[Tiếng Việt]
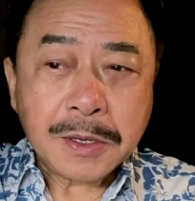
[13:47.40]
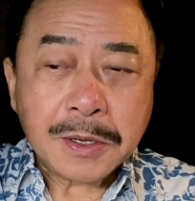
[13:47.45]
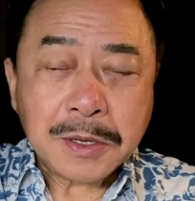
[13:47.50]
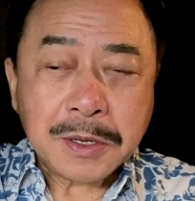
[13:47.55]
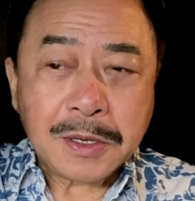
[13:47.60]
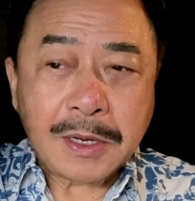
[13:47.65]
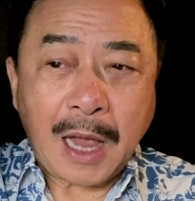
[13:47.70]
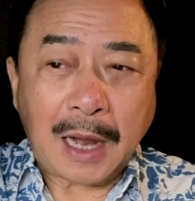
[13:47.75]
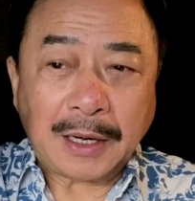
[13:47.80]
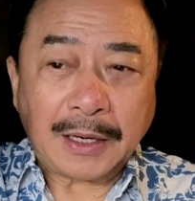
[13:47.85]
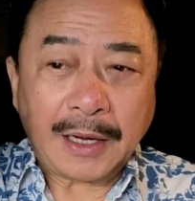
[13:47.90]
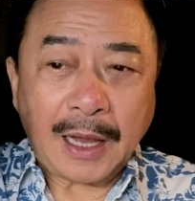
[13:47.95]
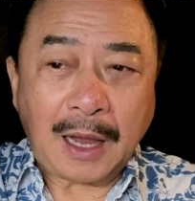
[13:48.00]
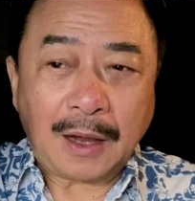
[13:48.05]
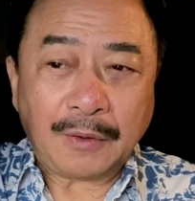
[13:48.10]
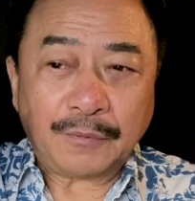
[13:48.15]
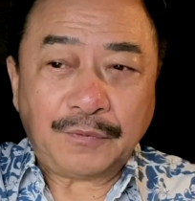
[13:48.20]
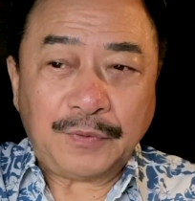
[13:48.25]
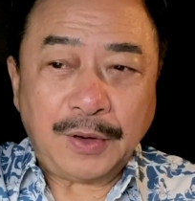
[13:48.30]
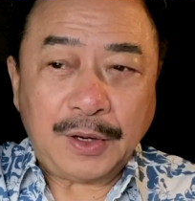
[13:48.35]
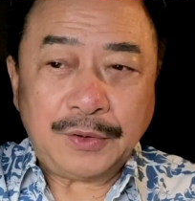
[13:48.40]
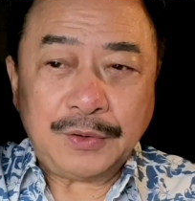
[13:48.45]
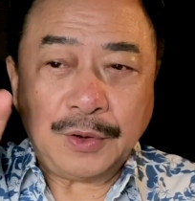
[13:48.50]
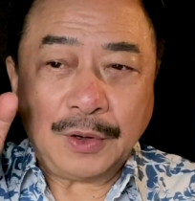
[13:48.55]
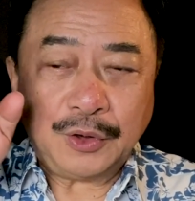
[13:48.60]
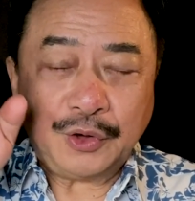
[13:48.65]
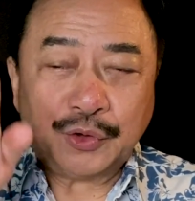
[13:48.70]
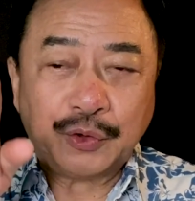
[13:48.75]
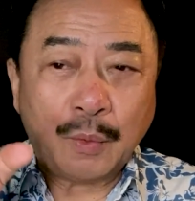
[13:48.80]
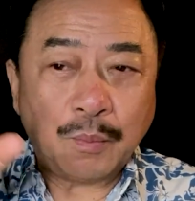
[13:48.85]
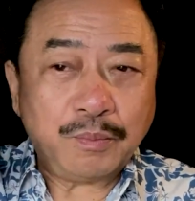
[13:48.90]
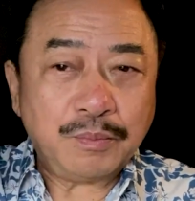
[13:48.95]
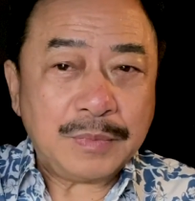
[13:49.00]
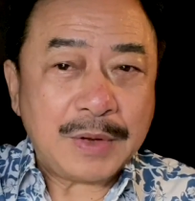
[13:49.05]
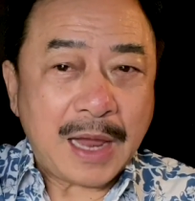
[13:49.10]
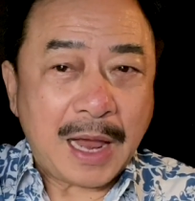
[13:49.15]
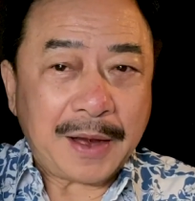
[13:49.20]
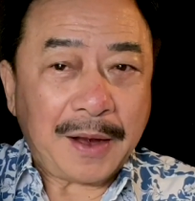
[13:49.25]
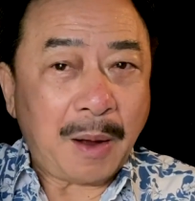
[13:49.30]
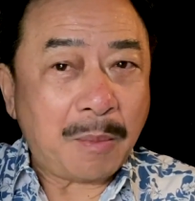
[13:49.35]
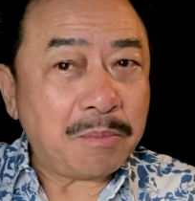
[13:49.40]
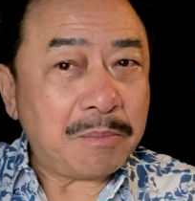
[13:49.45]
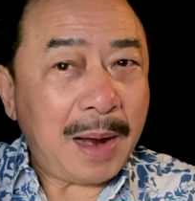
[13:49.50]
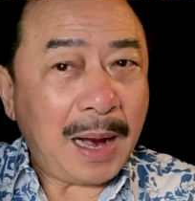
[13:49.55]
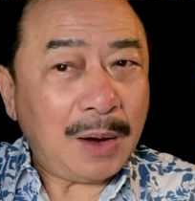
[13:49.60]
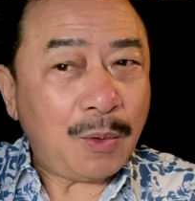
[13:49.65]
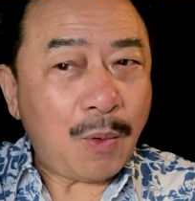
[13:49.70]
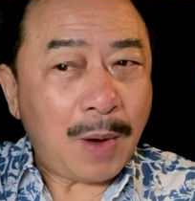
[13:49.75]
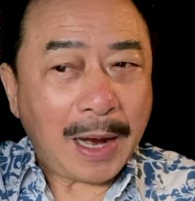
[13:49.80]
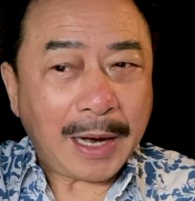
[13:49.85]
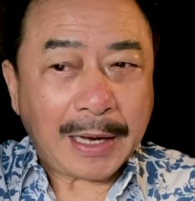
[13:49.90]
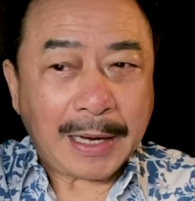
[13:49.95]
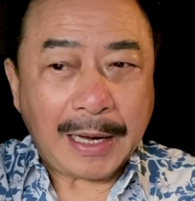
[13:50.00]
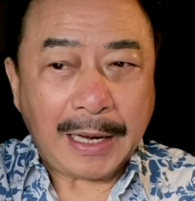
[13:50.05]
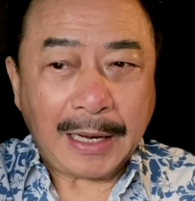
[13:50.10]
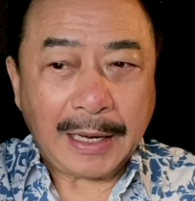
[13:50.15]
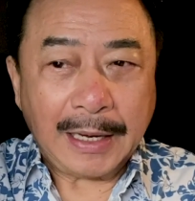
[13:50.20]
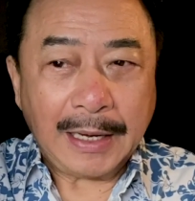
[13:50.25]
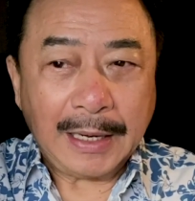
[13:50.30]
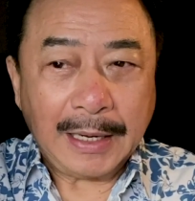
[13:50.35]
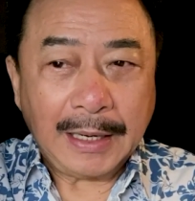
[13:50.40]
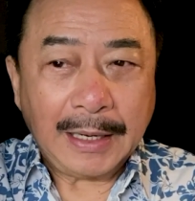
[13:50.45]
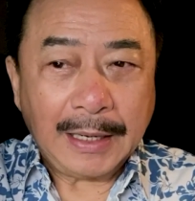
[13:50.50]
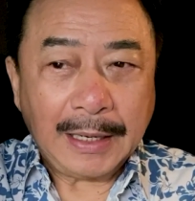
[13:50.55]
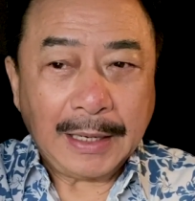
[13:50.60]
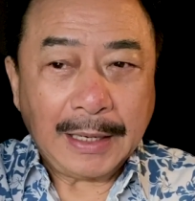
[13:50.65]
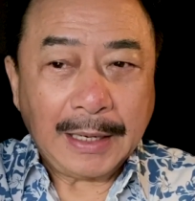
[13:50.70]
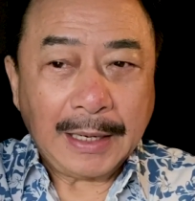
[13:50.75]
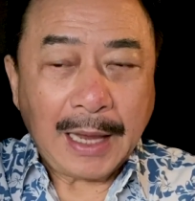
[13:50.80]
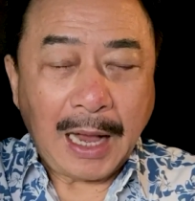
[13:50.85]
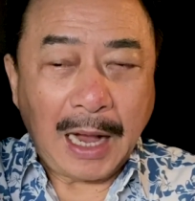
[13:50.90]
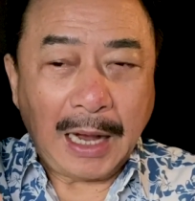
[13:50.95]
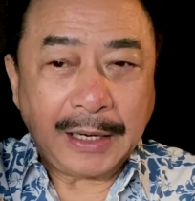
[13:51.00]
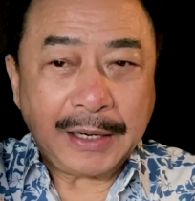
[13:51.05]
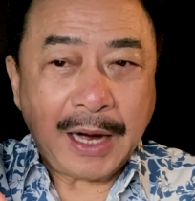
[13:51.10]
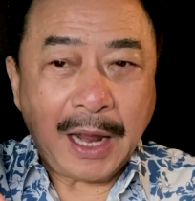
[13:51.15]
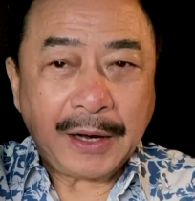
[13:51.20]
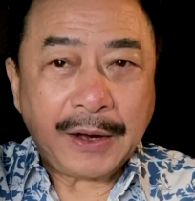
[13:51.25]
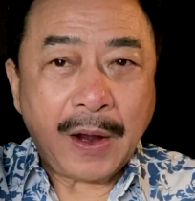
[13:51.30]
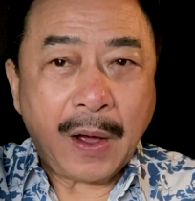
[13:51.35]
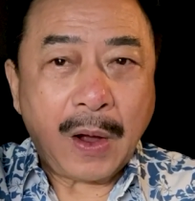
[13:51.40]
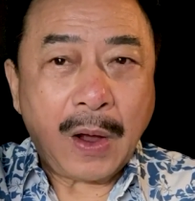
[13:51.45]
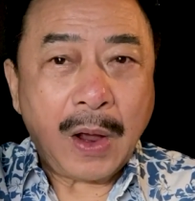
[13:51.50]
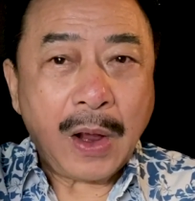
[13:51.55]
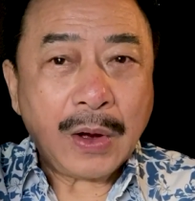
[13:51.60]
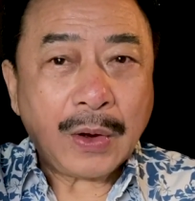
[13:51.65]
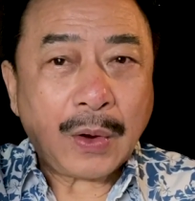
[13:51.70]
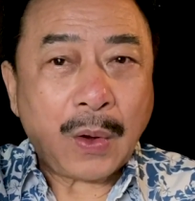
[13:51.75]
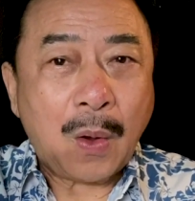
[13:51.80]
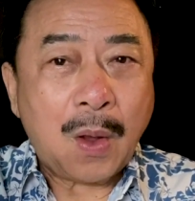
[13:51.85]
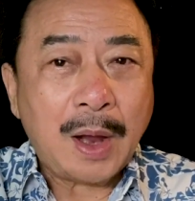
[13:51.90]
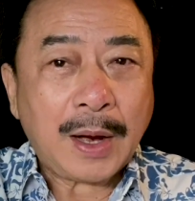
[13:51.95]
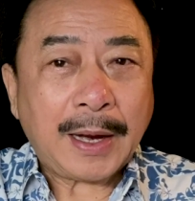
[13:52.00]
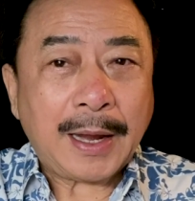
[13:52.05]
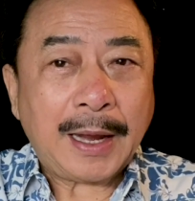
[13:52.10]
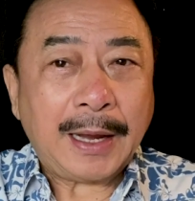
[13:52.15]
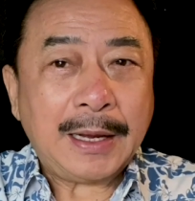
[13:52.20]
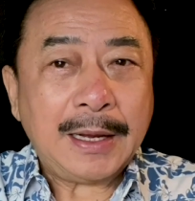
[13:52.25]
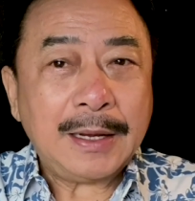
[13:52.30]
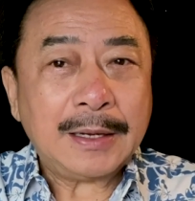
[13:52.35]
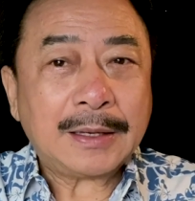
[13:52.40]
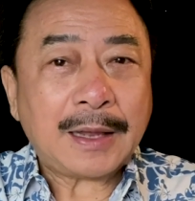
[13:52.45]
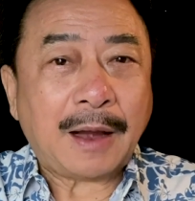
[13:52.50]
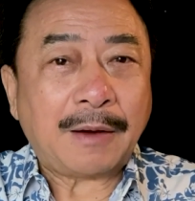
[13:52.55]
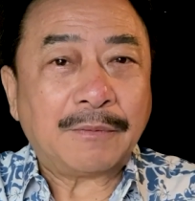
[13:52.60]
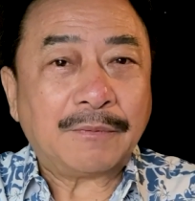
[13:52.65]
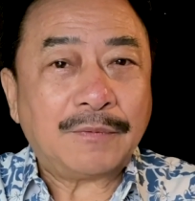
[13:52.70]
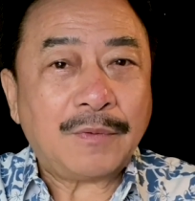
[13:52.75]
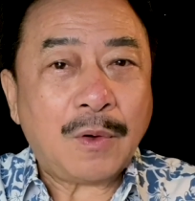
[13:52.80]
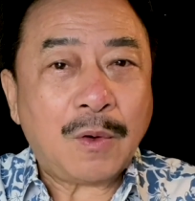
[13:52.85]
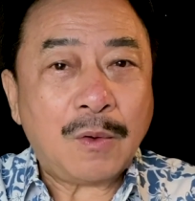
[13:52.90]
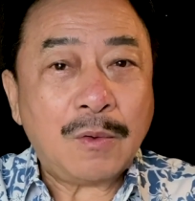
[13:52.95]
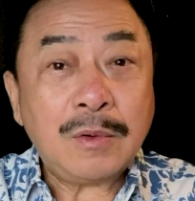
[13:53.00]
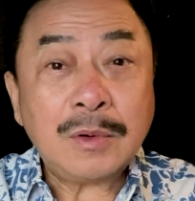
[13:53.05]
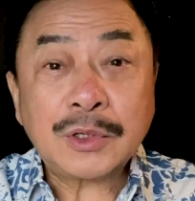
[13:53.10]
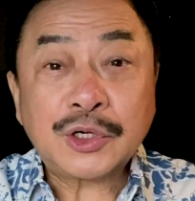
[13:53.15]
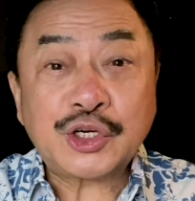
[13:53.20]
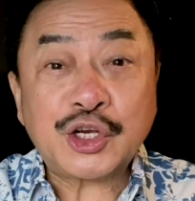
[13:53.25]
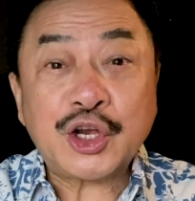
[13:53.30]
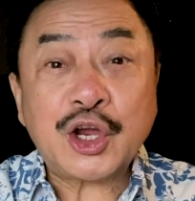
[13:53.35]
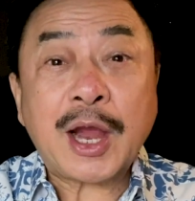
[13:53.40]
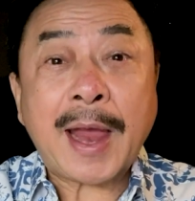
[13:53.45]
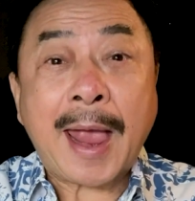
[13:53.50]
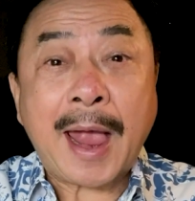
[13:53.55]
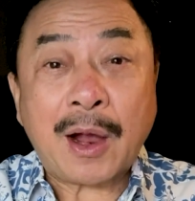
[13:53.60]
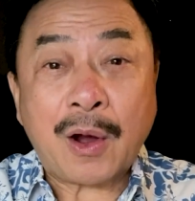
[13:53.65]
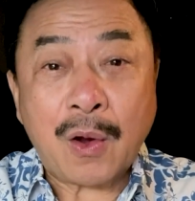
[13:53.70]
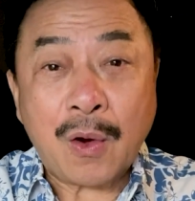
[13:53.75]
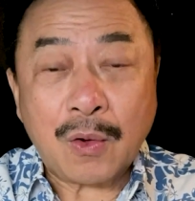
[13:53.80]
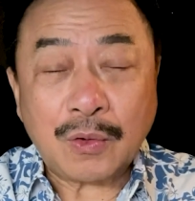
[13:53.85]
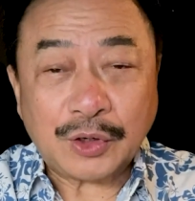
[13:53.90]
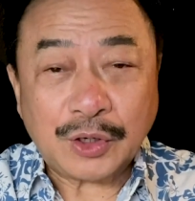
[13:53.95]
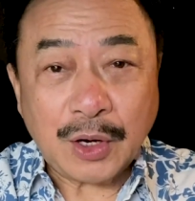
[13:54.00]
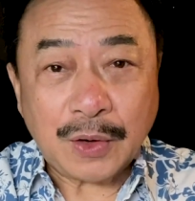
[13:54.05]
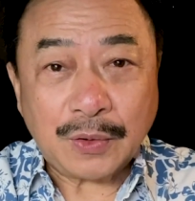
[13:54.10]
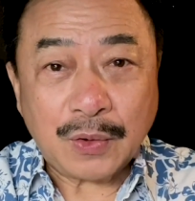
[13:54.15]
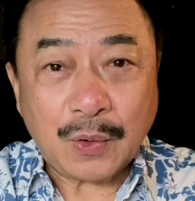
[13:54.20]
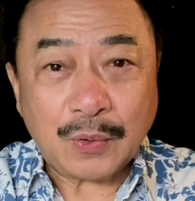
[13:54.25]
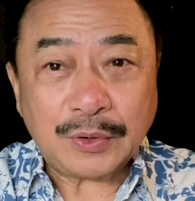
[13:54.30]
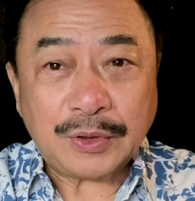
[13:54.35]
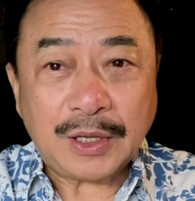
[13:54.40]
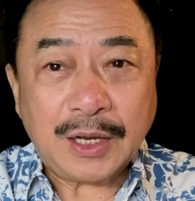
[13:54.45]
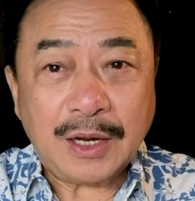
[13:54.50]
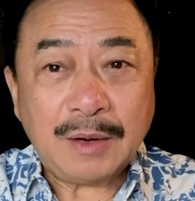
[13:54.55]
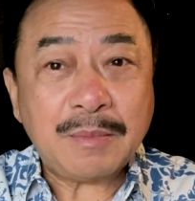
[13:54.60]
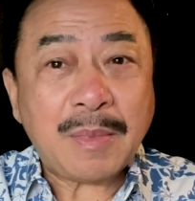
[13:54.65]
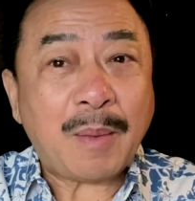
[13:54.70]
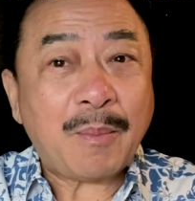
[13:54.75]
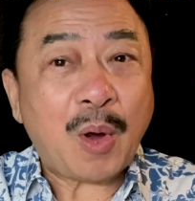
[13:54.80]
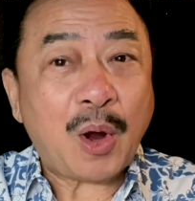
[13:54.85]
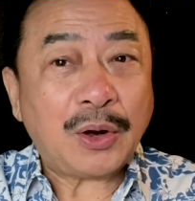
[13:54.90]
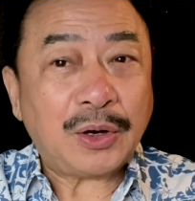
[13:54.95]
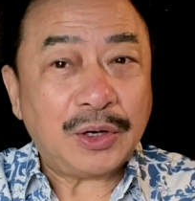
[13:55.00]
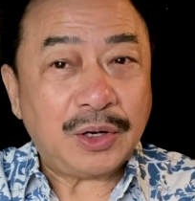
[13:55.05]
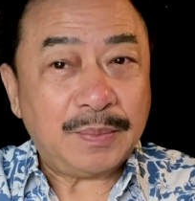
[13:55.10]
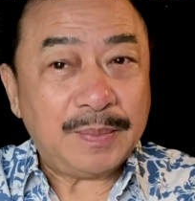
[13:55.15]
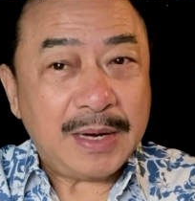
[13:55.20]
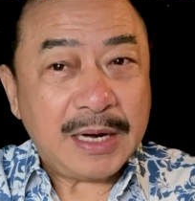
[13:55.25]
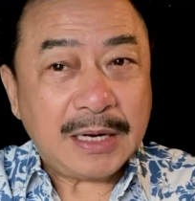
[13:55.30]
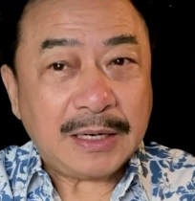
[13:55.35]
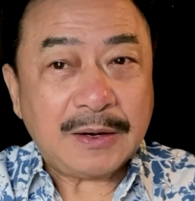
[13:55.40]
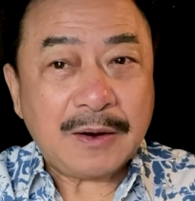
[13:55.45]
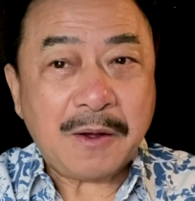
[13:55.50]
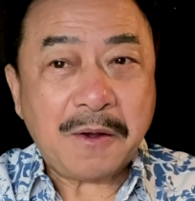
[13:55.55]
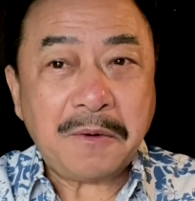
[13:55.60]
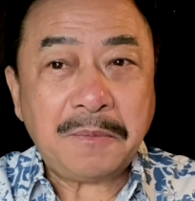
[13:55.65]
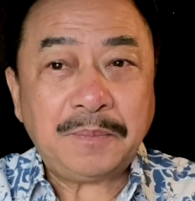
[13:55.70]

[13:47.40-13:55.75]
gần gần phía giữa Trung và Đông Bắc Hoa Kỳ. Ở nơi đó có cái thành phố Chicago rất nổi tiếng mà mọi người biết đó.